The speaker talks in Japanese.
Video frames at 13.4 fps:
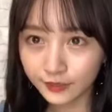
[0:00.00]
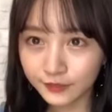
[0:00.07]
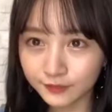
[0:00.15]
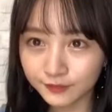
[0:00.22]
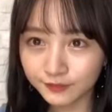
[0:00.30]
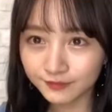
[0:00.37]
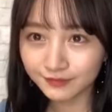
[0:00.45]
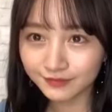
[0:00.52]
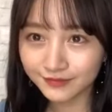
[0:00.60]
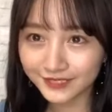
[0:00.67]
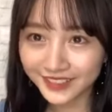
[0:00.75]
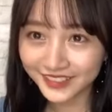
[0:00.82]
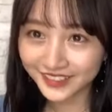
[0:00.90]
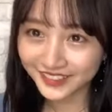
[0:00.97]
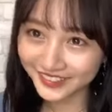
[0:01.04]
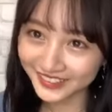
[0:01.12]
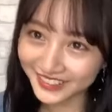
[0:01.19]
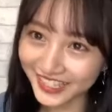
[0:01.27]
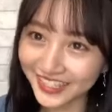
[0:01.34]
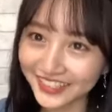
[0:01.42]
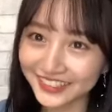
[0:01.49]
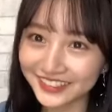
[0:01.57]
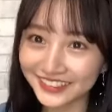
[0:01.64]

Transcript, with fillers: いということで